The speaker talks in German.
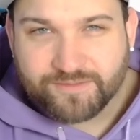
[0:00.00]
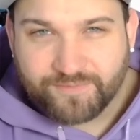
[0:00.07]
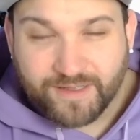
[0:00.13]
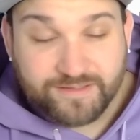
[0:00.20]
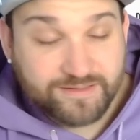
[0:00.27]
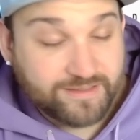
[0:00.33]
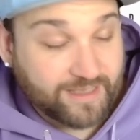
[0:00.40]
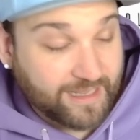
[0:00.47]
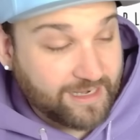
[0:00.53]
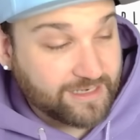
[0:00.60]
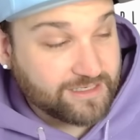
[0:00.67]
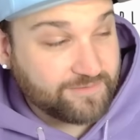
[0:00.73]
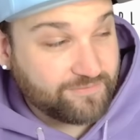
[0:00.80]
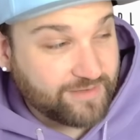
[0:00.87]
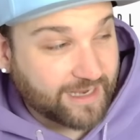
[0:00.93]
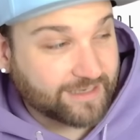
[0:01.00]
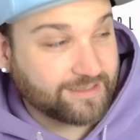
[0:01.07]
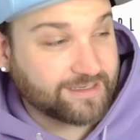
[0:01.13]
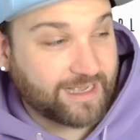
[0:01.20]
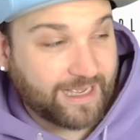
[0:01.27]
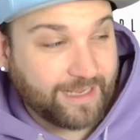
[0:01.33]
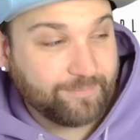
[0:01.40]
quasi relativ lange
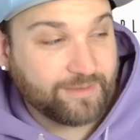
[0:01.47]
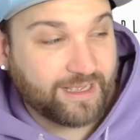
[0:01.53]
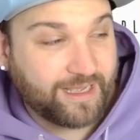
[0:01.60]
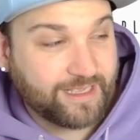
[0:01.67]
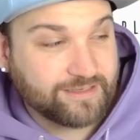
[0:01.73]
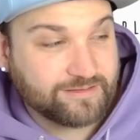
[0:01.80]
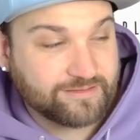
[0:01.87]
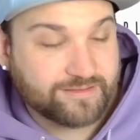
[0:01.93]
geheim gehalten.